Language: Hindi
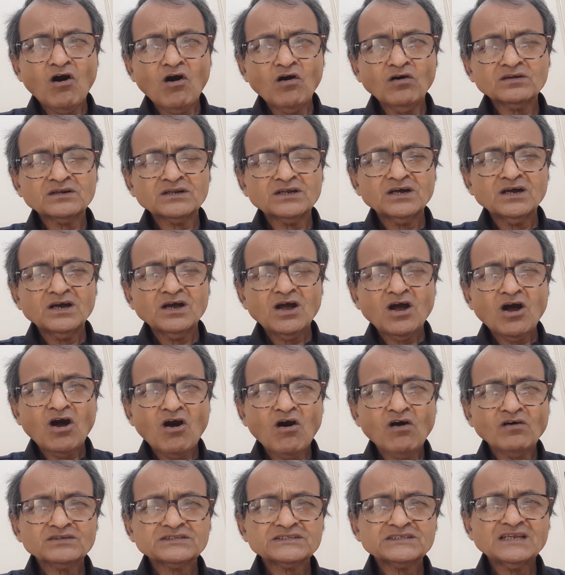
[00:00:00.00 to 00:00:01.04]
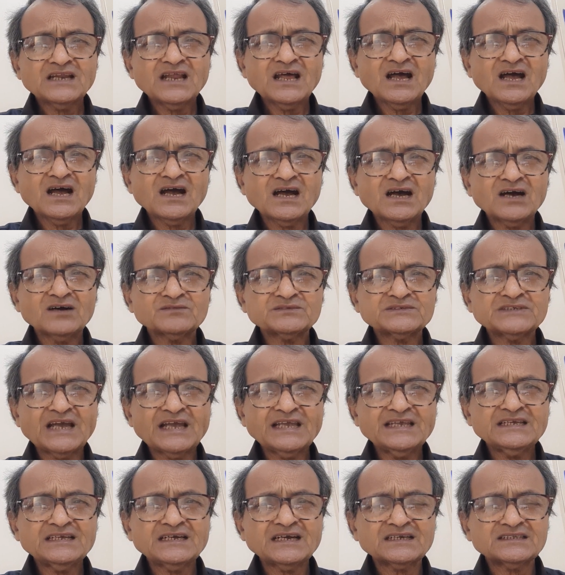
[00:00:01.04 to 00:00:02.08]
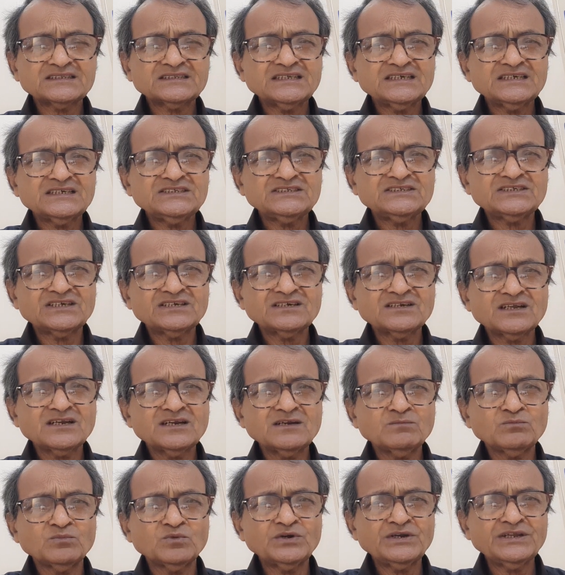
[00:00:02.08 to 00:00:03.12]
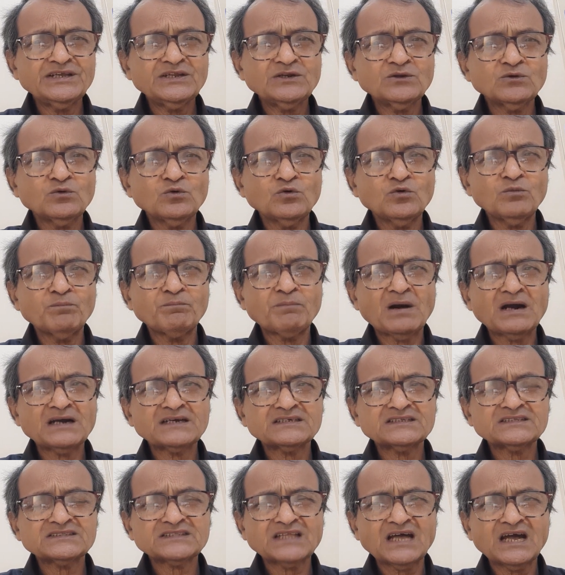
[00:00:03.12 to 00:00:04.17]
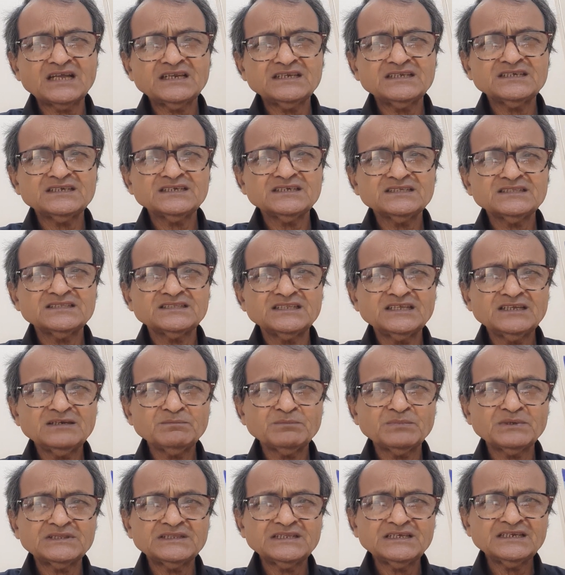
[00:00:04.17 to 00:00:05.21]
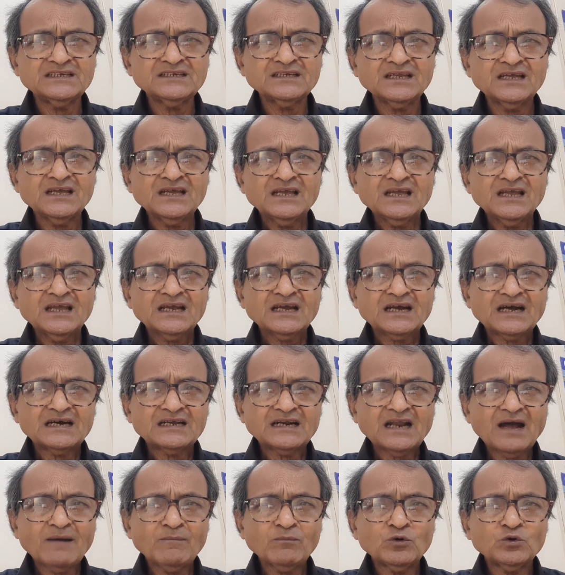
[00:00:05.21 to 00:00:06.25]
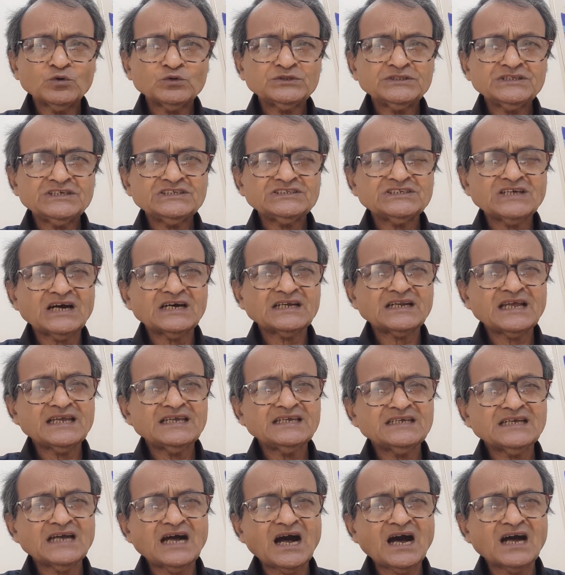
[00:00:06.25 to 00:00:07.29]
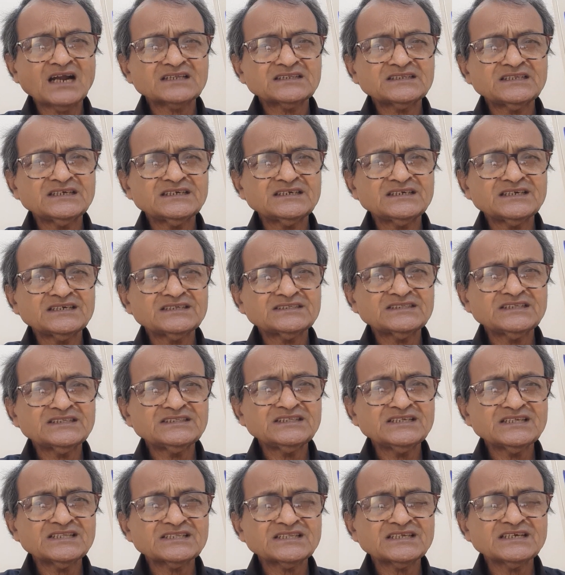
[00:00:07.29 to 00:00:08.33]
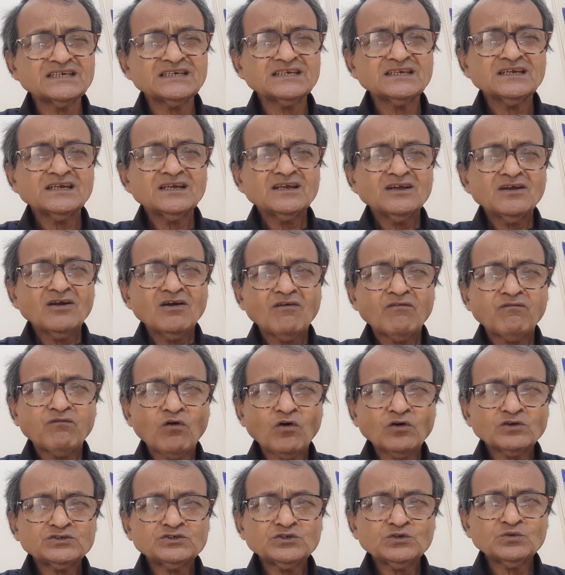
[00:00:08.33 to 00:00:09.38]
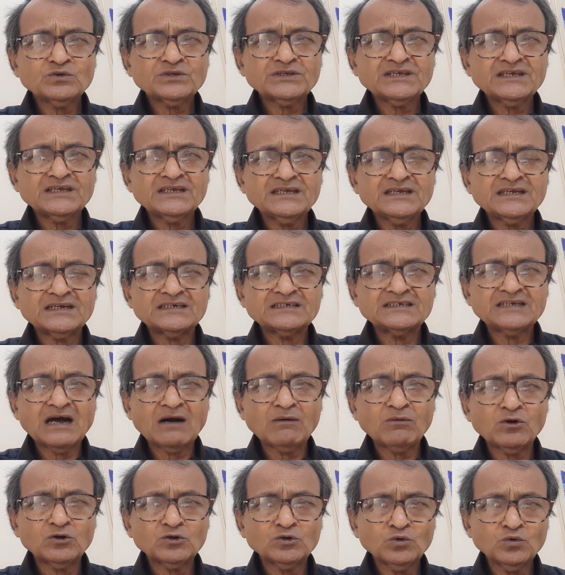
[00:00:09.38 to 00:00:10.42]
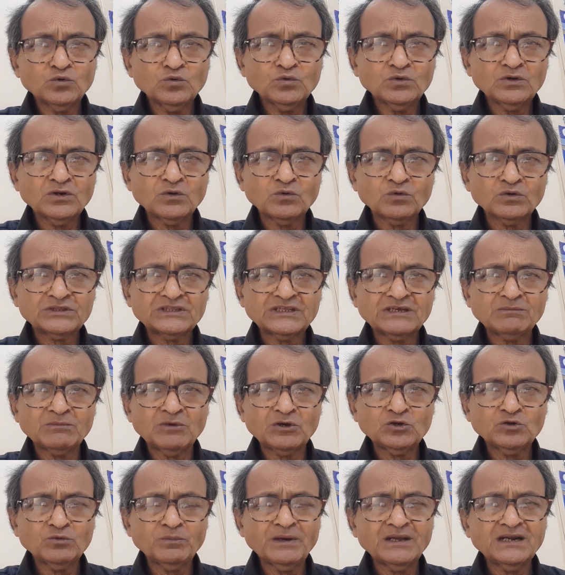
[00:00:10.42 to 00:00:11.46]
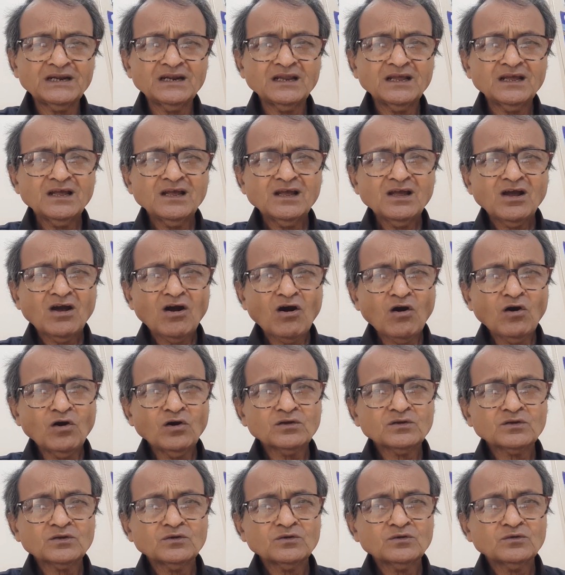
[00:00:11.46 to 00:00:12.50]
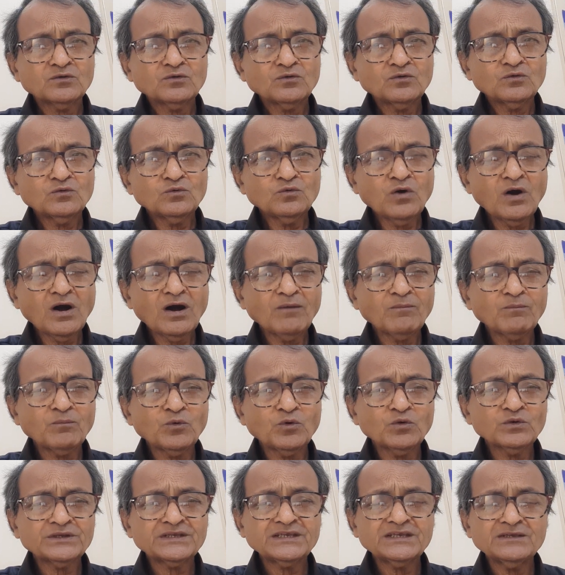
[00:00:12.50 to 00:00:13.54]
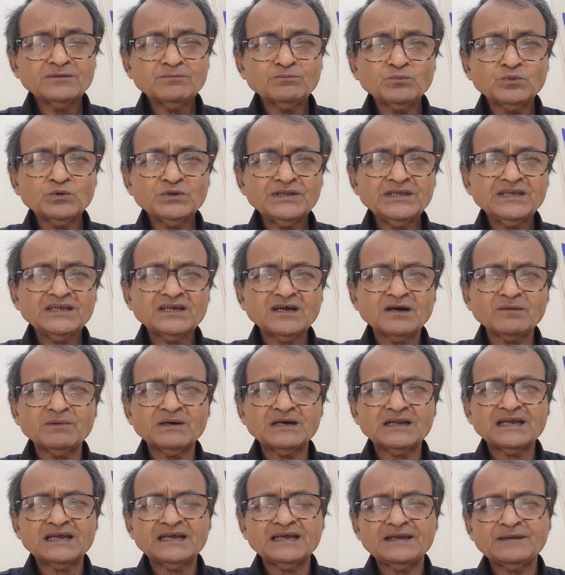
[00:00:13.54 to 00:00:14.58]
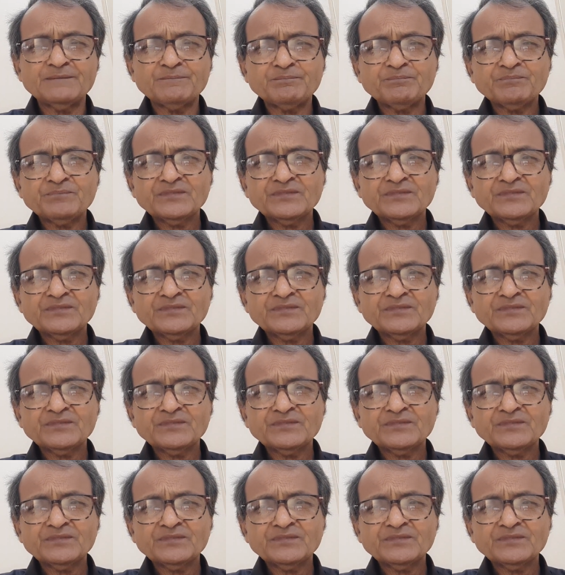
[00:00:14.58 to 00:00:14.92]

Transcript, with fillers: और हौसला अफजाई करते जनरल मुनीर को पाकिस्तान की दिन ब दिन खराब होती जा रही आर्थिक स्थिति से फौजियों के डावाडोल होते मनोबल और उहापो की पूरी खबर है